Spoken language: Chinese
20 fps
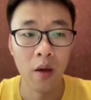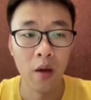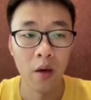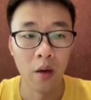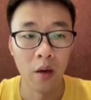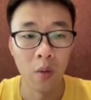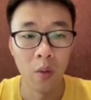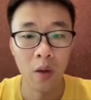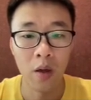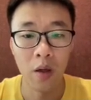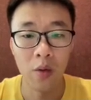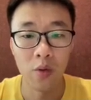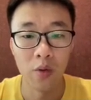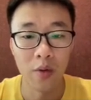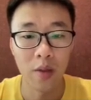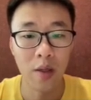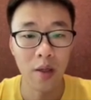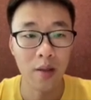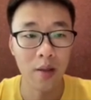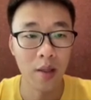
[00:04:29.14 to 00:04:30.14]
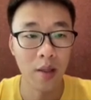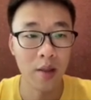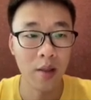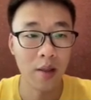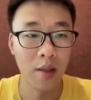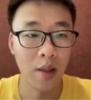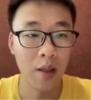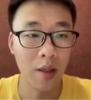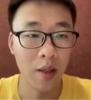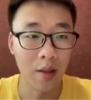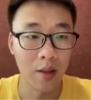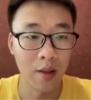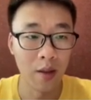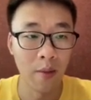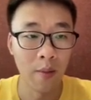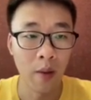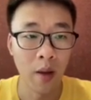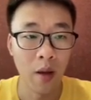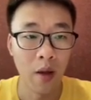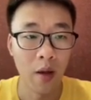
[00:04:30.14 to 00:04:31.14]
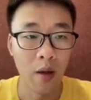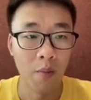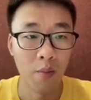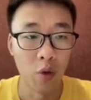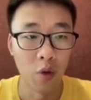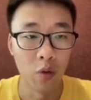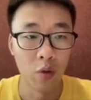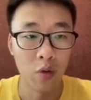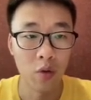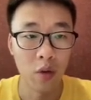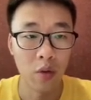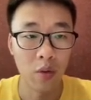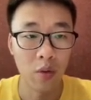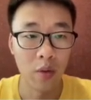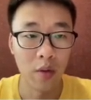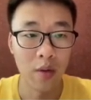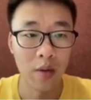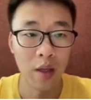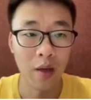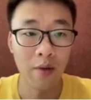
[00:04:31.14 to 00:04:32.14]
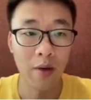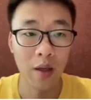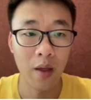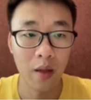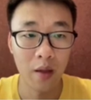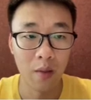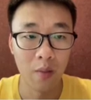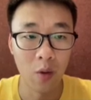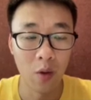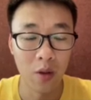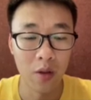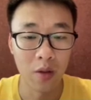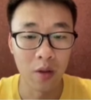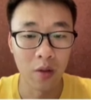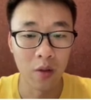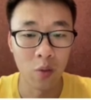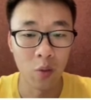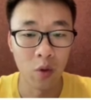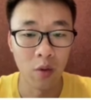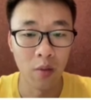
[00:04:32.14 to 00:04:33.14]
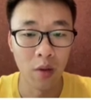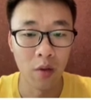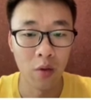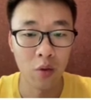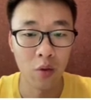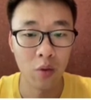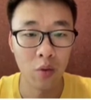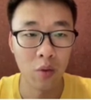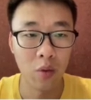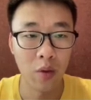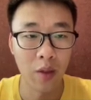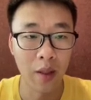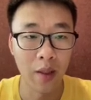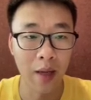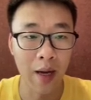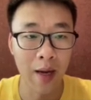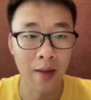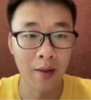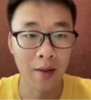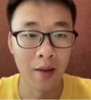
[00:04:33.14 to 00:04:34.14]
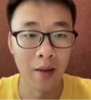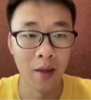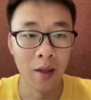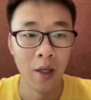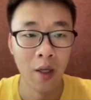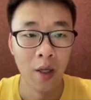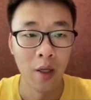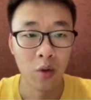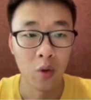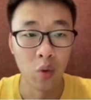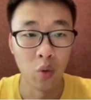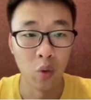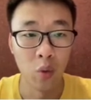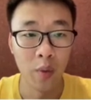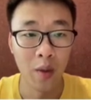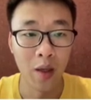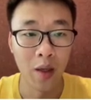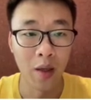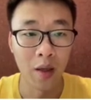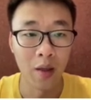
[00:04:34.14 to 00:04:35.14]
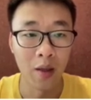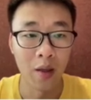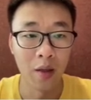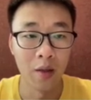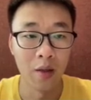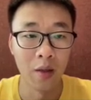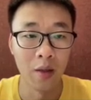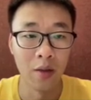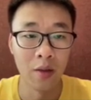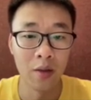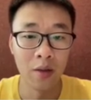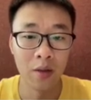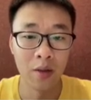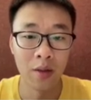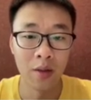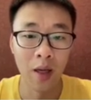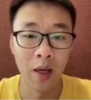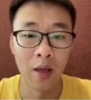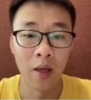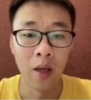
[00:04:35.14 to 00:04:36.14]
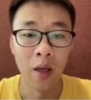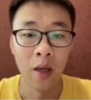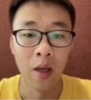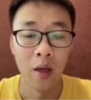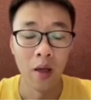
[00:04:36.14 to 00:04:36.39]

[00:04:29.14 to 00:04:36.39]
我可以举这样一些例子，比如说对于 CV 类的模型，我们输入给它的图片可能是在